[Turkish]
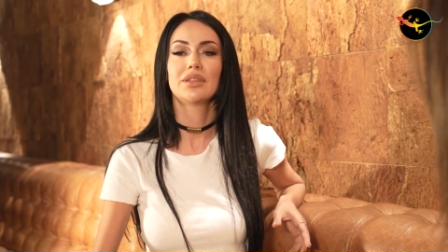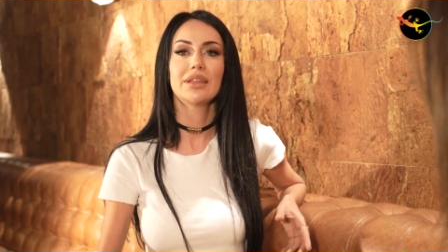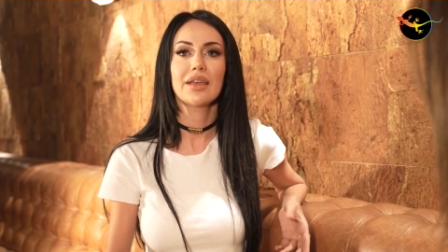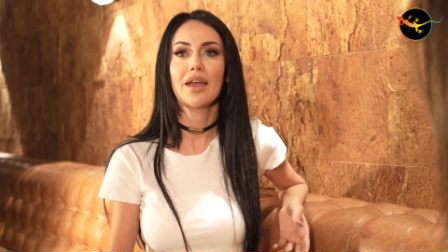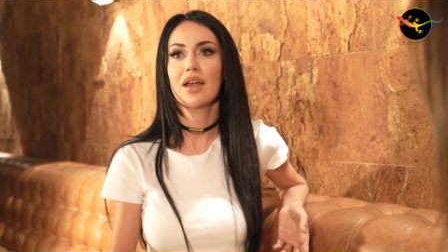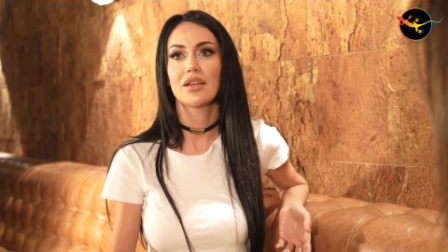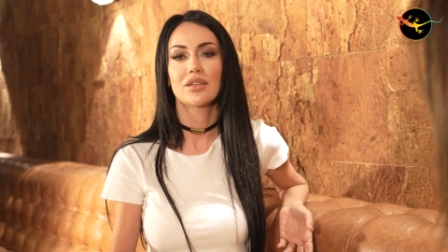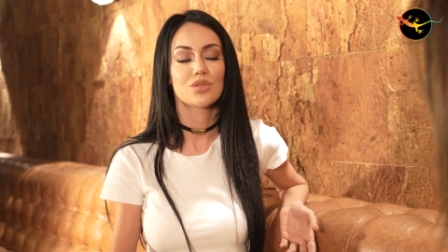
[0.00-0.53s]

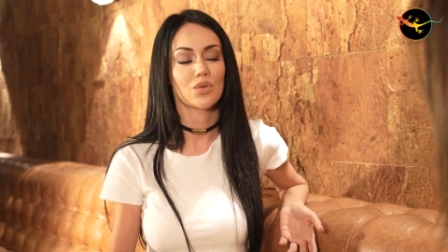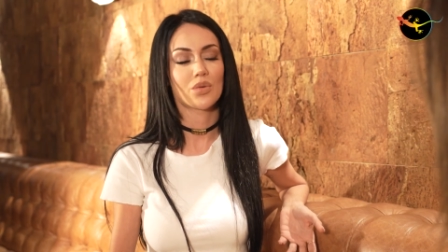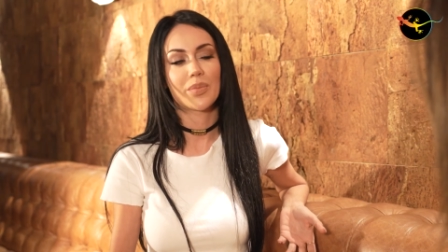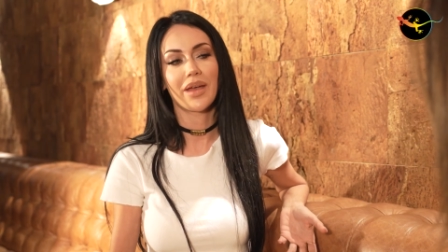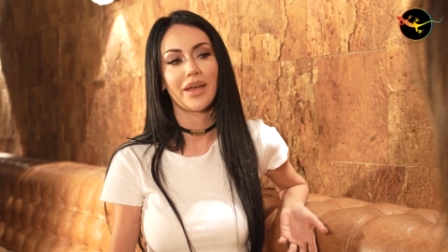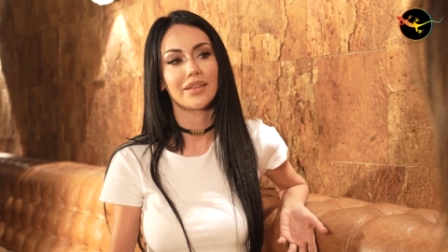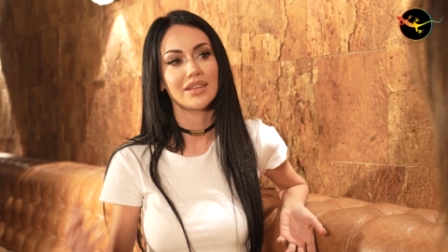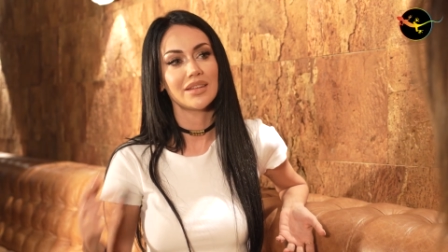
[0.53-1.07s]
diğer çok
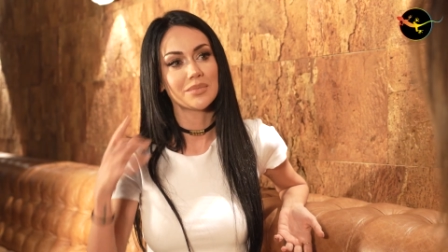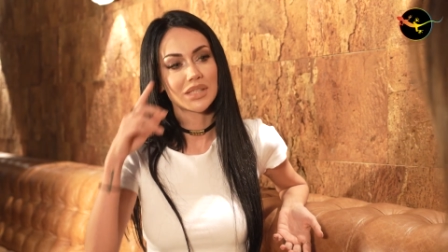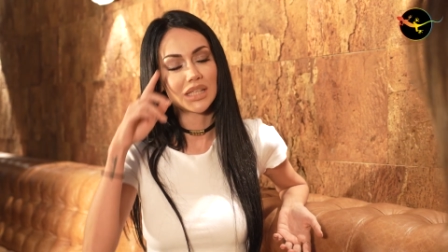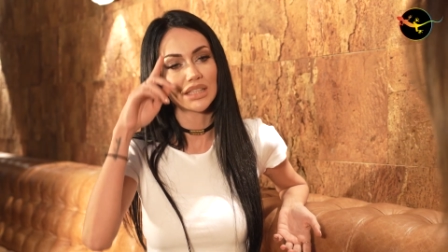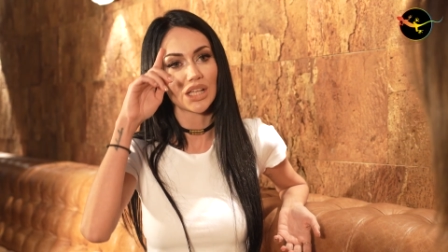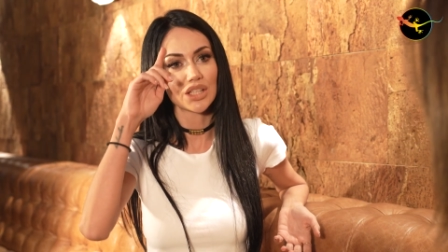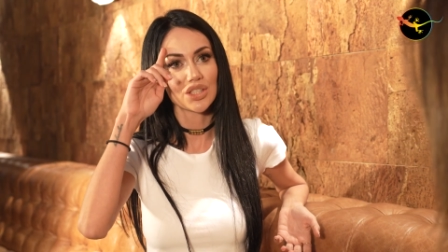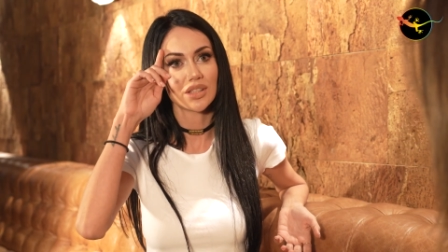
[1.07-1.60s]
beğendiğim
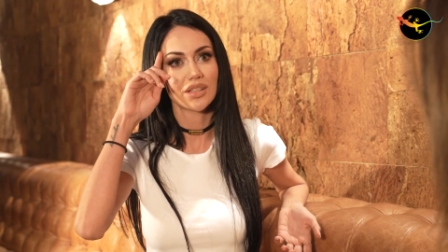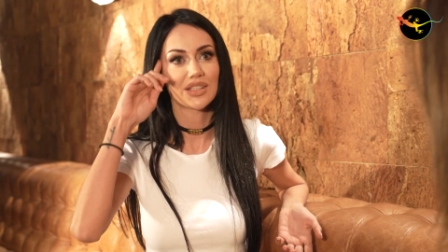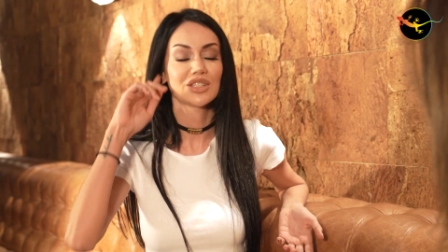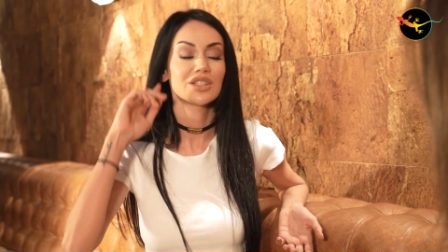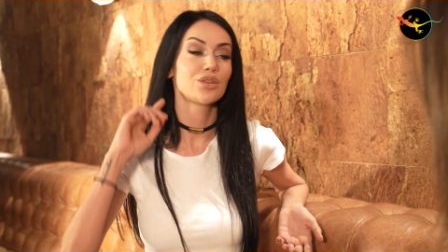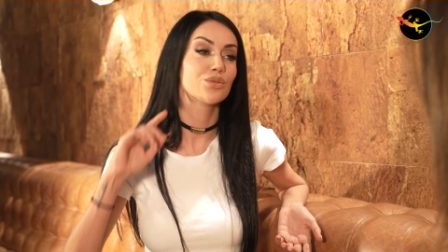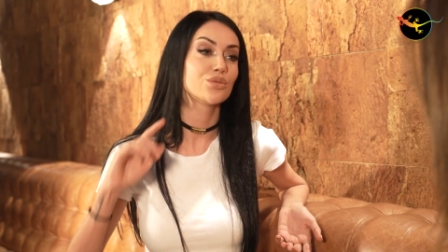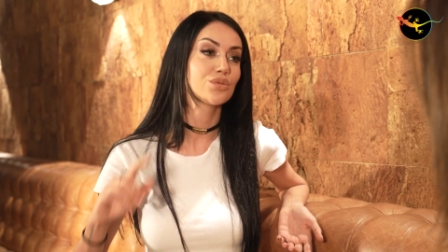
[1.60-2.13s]
sanatçılar
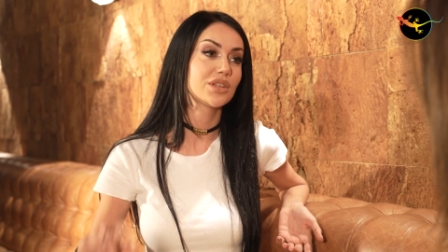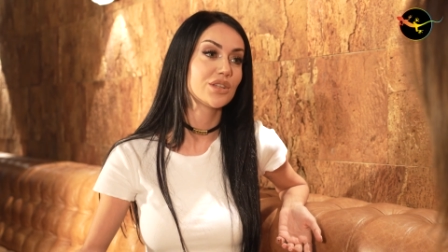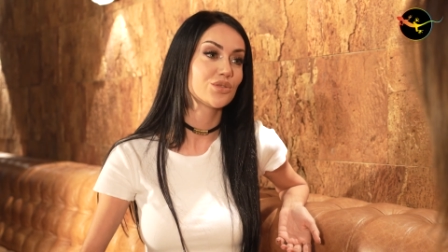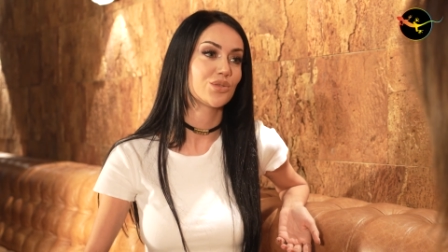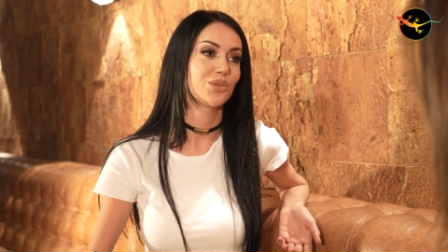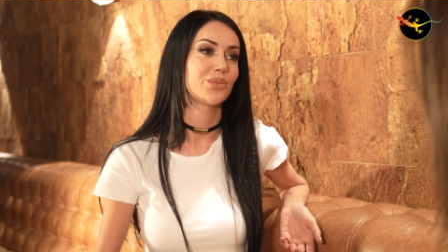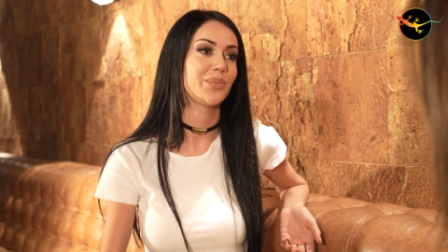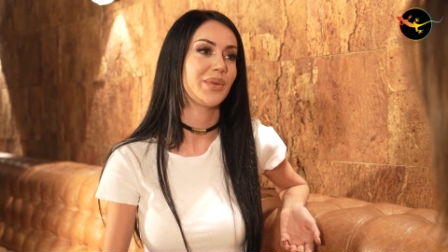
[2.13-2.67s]
işte Gülşen'i
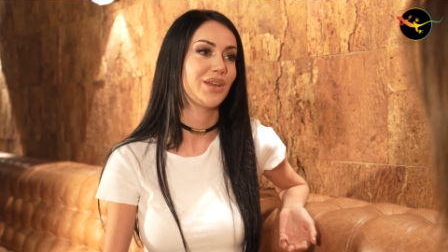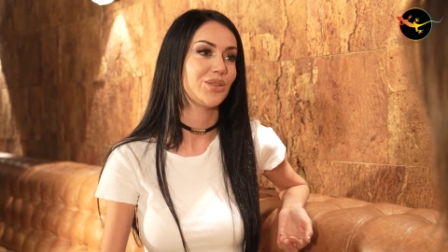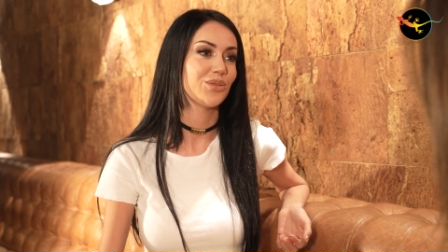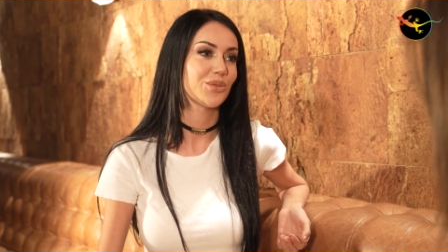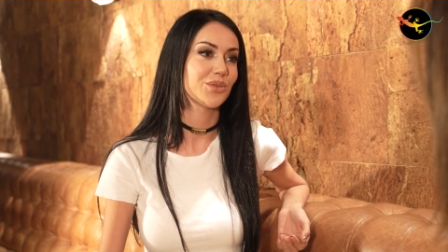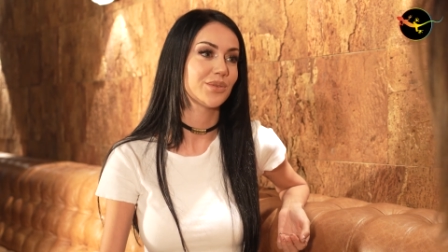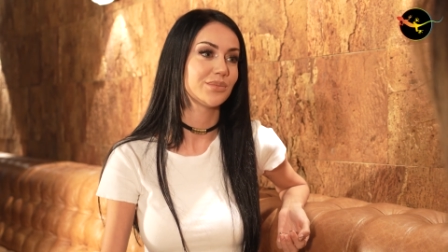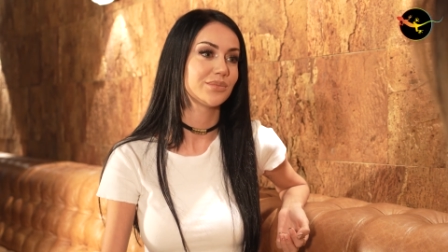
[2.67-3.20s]
çok
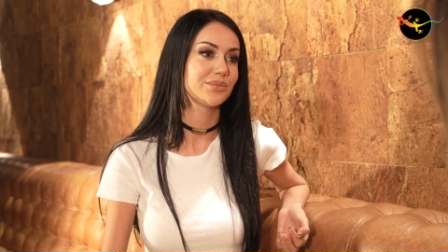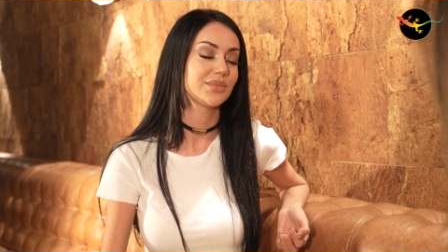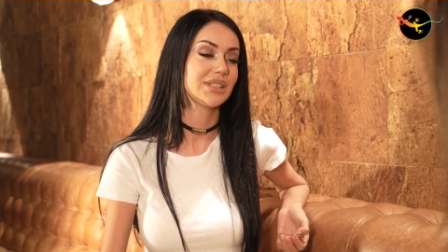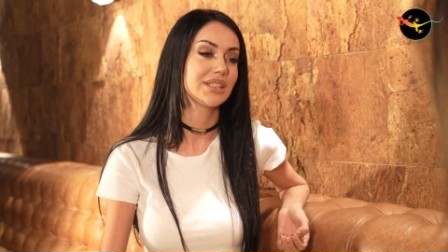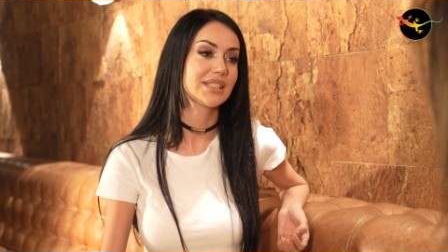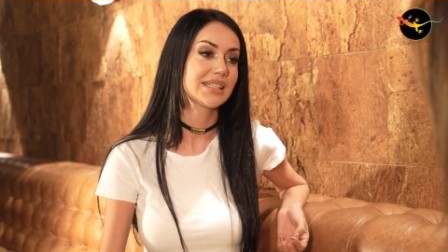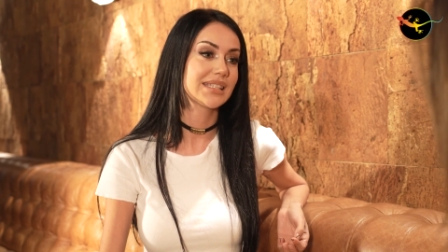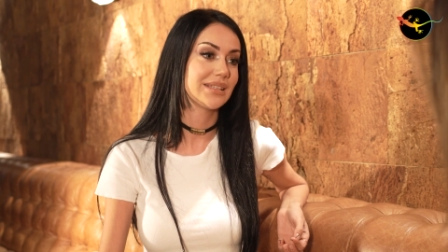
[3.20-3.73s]
beğeniyorum. Evet.
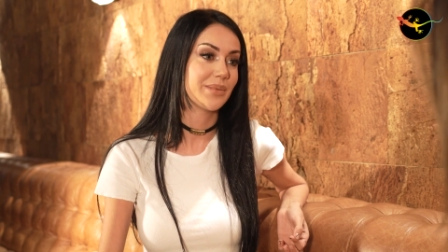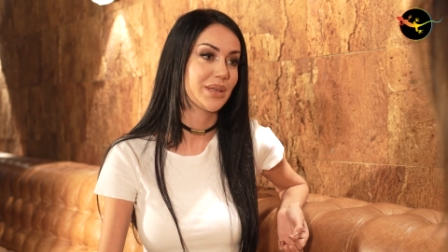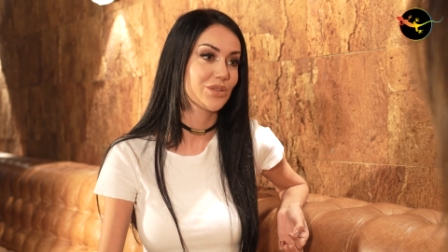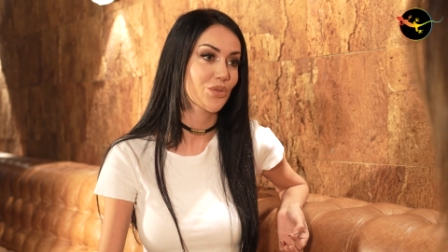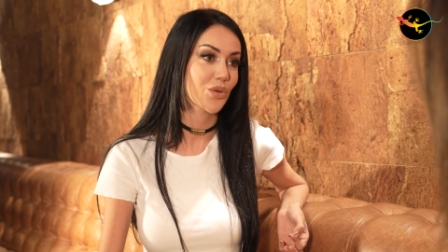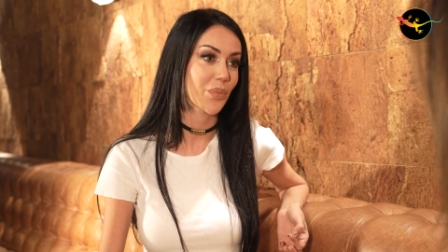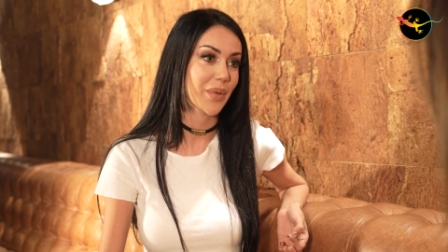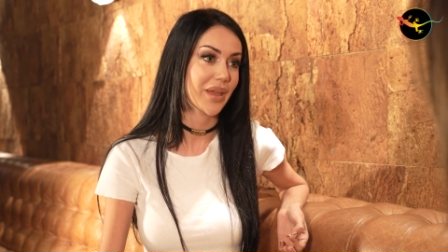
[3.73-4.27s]
Yıldız Tilbe'yi
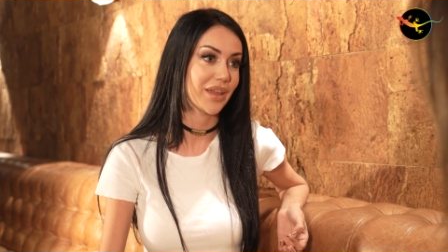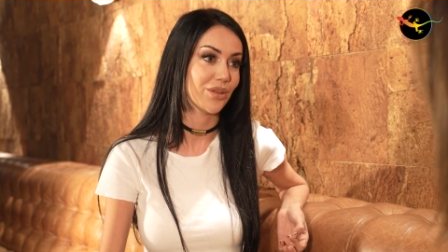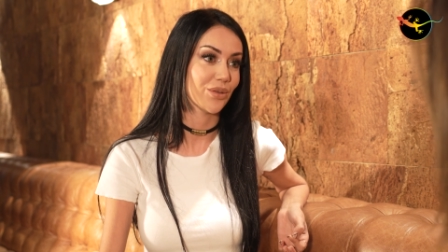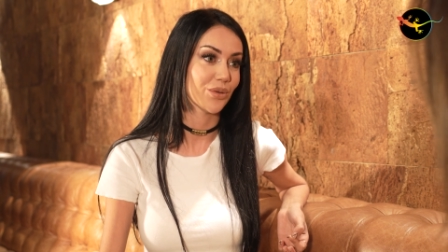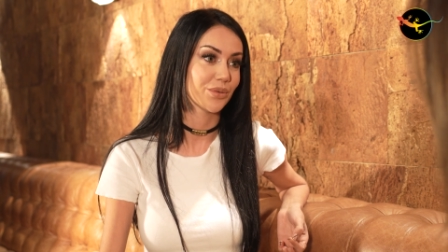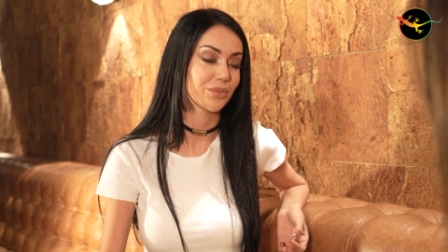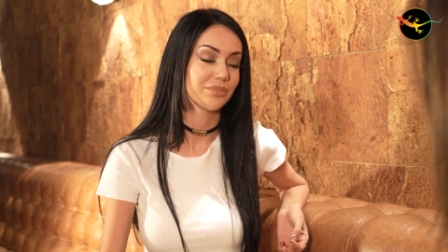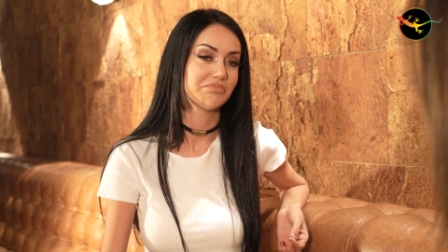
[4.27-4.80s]
çok
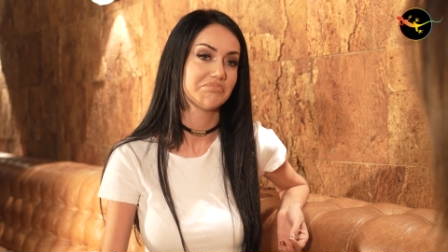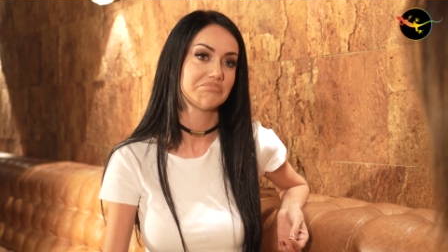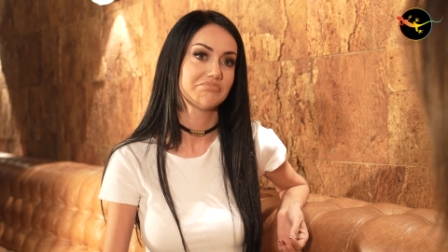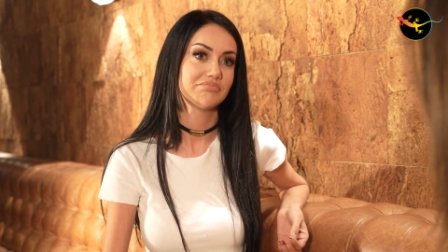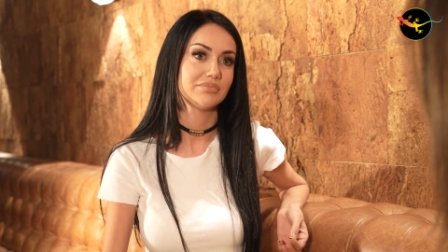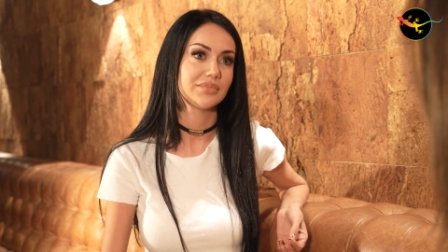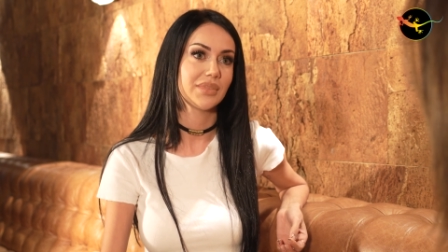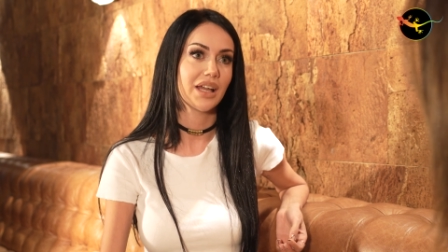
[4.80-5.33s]
beğeniyorum.
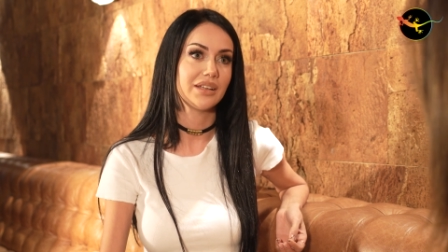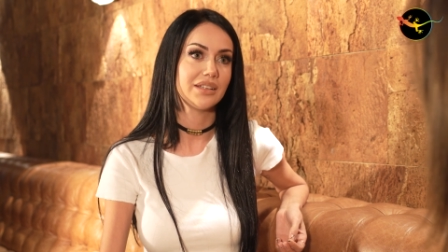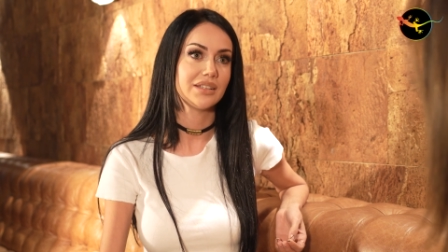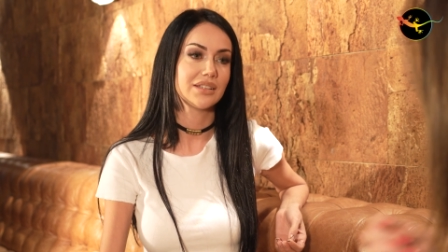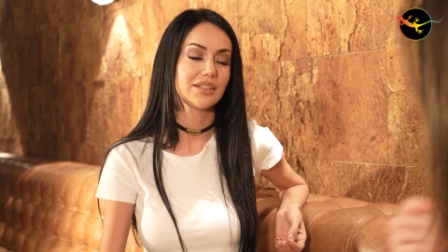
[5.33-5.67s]
Yani